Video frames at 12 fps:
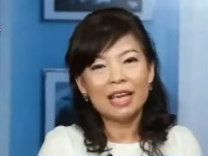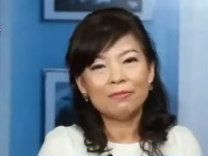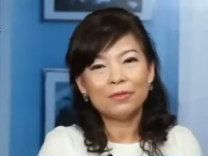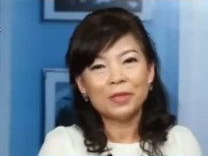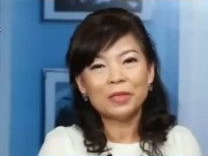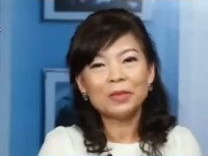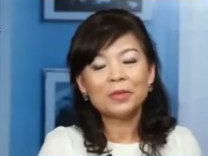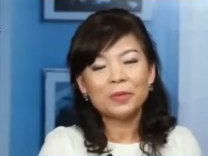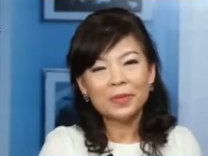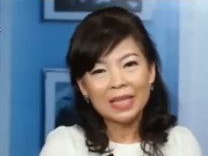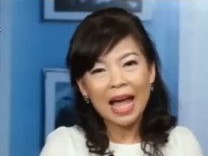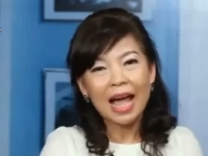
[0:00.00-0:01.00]
chị em phụ nữ của
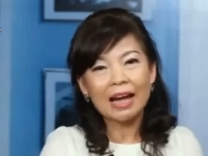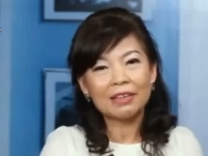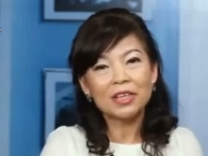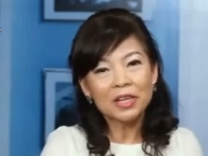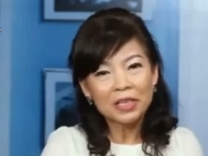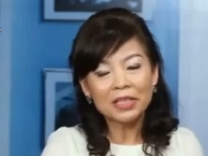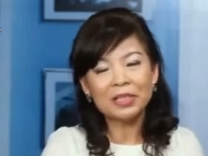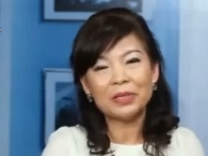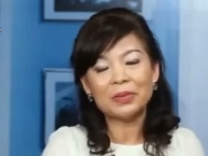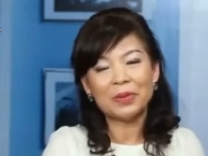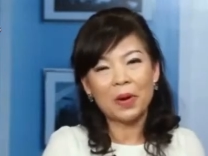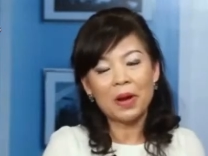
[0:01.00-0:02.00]
chúng ta rất là
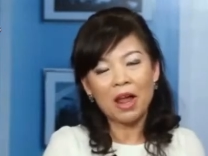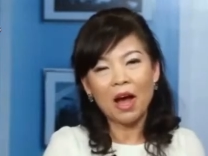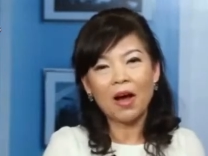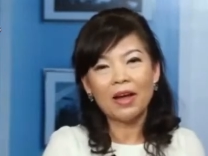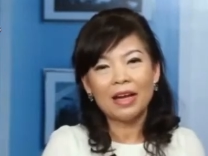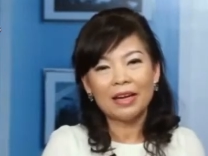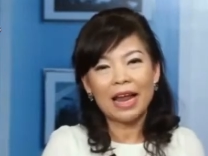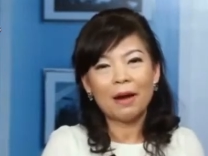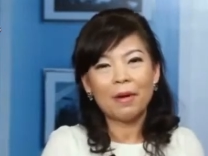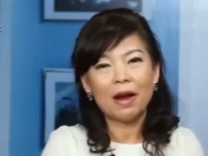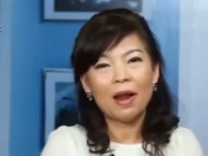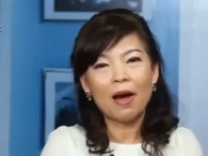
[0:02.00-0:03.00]
nhiều nỗi lo
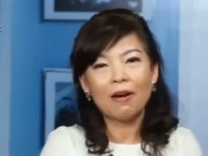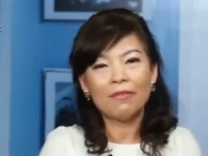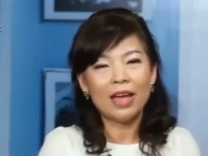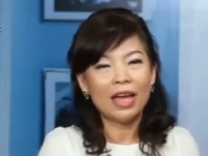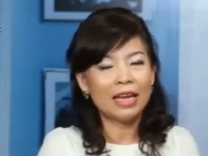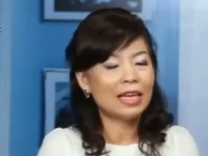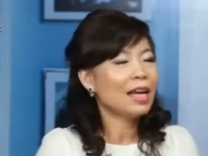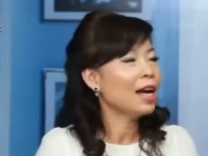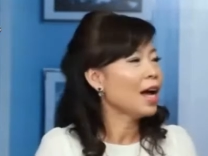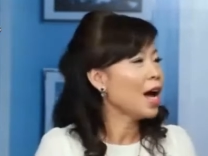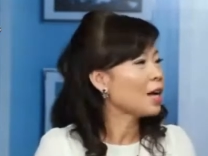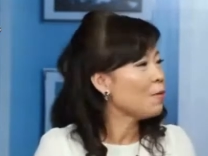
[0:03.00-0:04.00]
nào là lo về
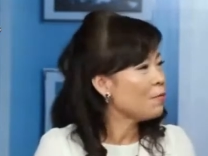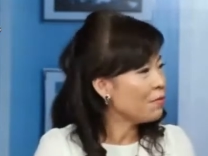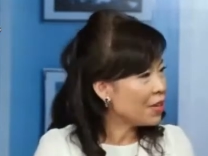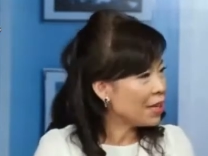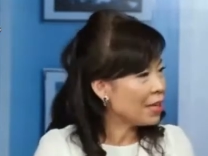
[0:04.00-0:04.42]
à, công